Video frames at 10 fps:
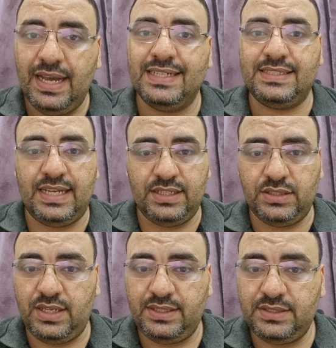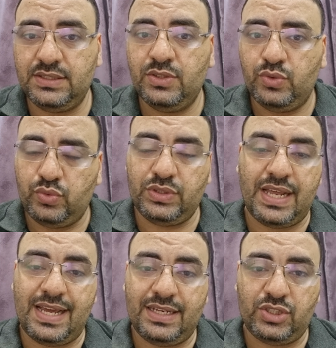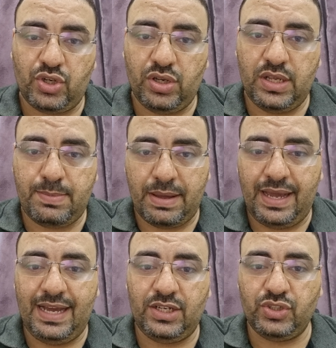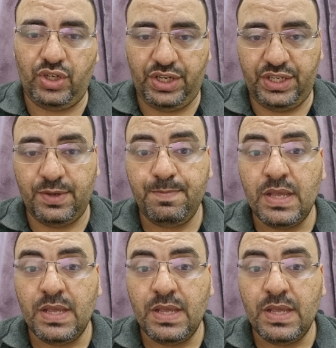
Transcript: اثناء الدايت وده ان شاء الله يبقى حاجه صحيه